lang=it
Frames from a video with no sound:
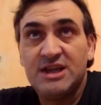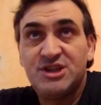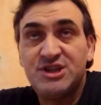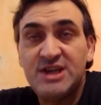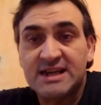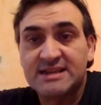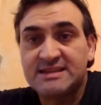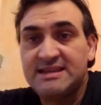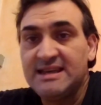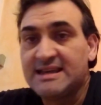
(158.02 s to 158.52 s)

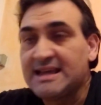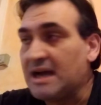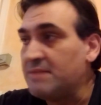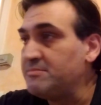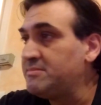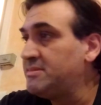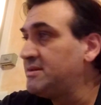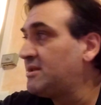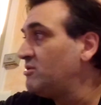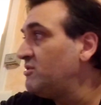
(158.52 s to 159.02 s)
certi
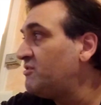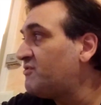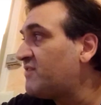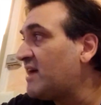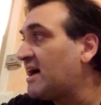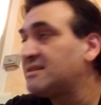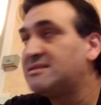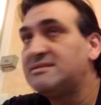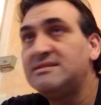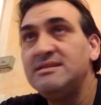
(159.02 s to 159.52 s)
cambi da lui
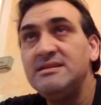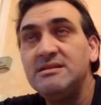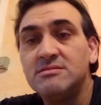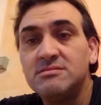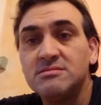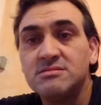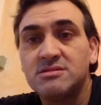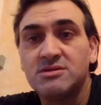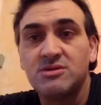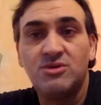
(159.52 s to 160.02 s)
fatti
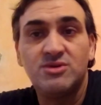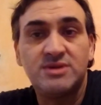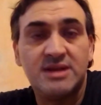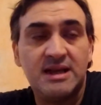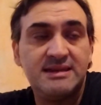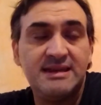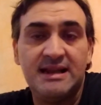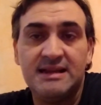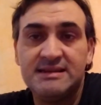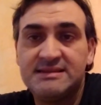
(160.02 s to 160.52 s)
non sono
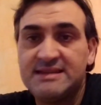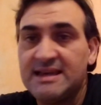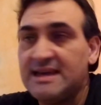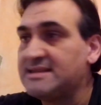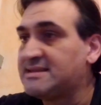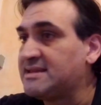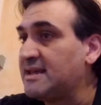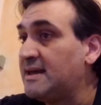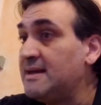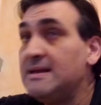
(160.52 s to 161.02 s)
stati
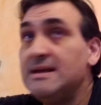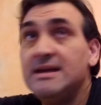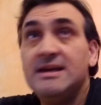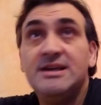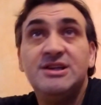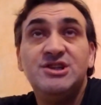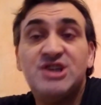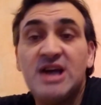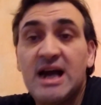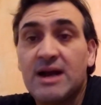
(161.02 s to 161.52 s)
all'altezza
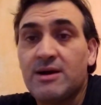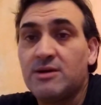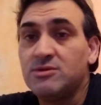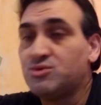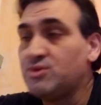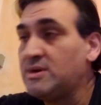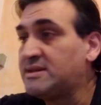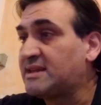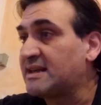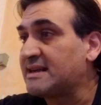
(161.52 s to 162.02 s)
già
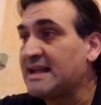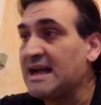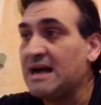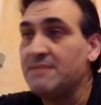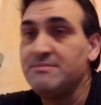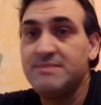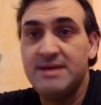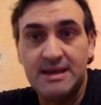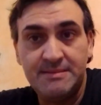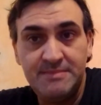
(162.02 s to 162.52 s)
con due o tre
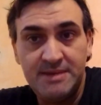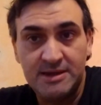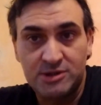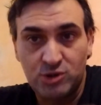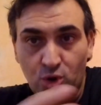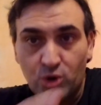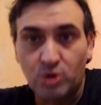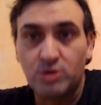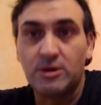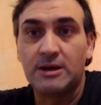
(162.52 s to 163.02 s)
cambi, e mi
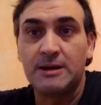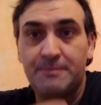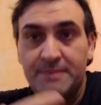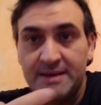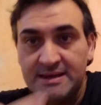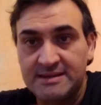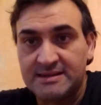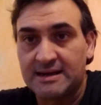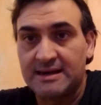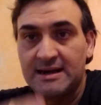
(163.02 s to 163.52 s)
torno a
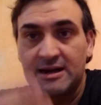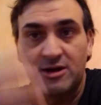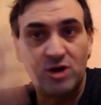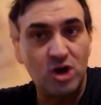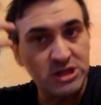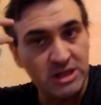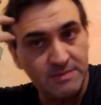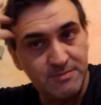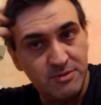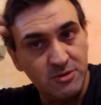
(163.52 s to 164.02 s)
ripetere, la
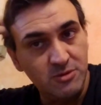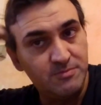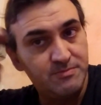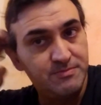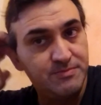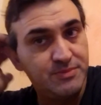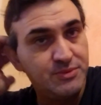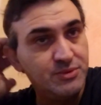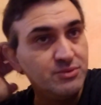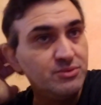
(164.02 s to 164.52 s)
cosa più,
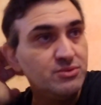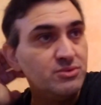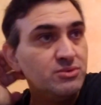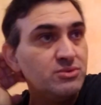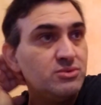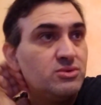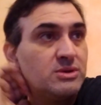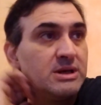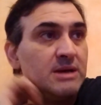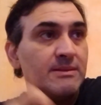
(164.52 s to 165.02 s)

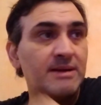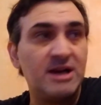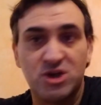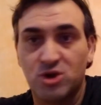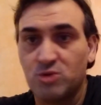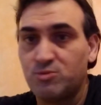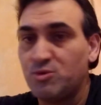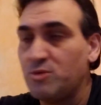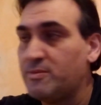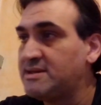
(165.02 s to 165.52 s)
più che mi ha
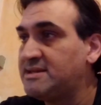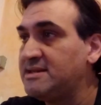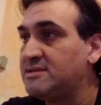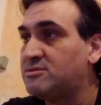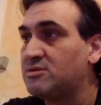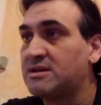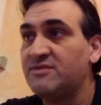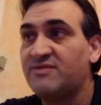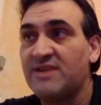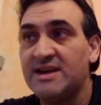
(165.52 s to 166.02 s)
lasciato più
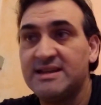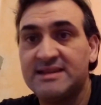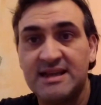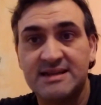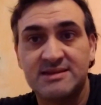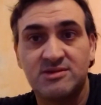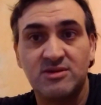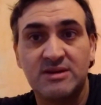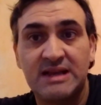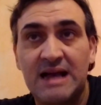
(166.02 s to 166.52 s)
basito che fai il
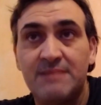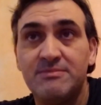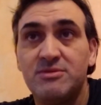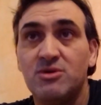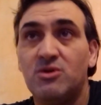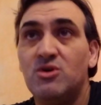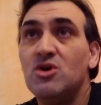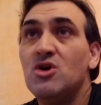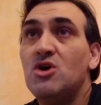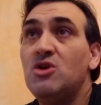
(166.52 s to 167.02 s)
terzo
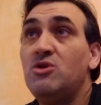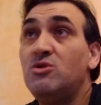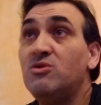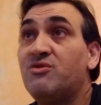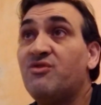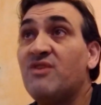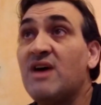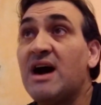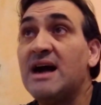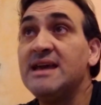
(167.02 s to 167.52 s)
cambio,
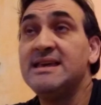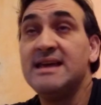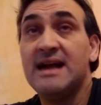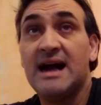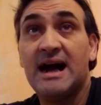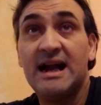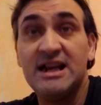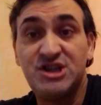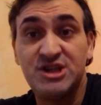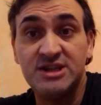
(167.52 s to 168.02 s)
lo fai
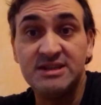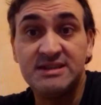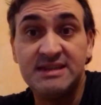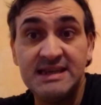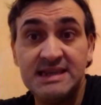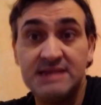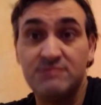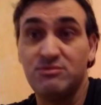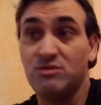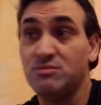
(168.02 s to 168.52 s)
al
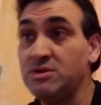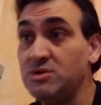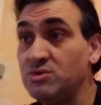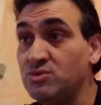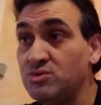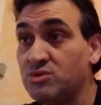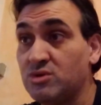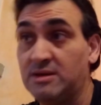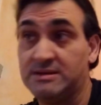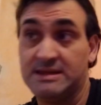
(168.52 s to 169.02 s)
centesimo
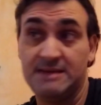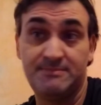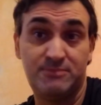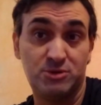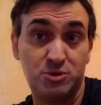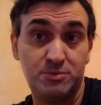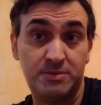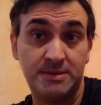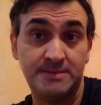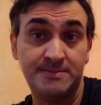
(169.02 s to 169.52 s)
minuto del tempo
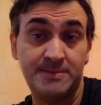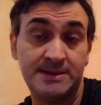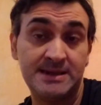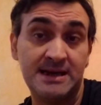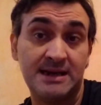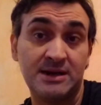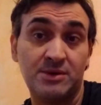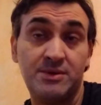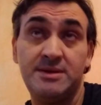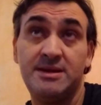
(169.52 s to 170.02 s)

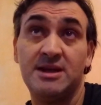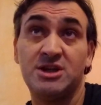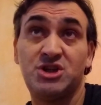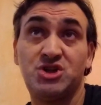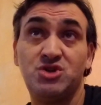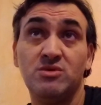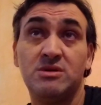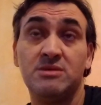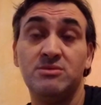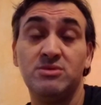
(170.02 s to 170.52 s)
supplementare, quindi a
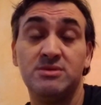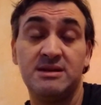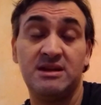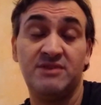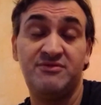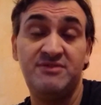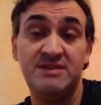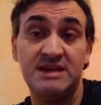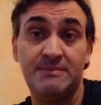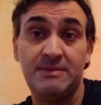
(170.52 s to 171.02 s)
5 minuti
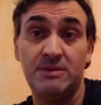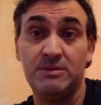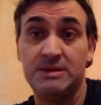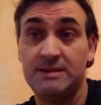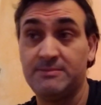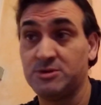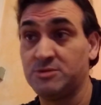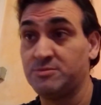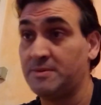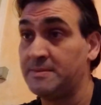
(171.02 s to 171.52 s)
dalla fine del primo
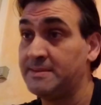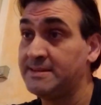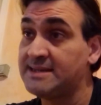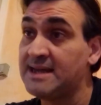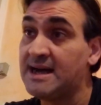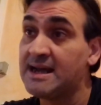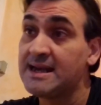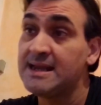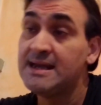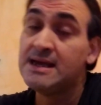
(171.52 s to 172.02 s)
tempo
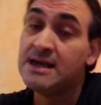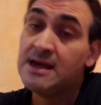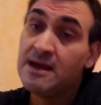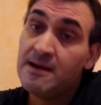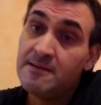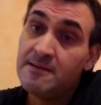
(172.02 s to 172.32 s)
supplementare,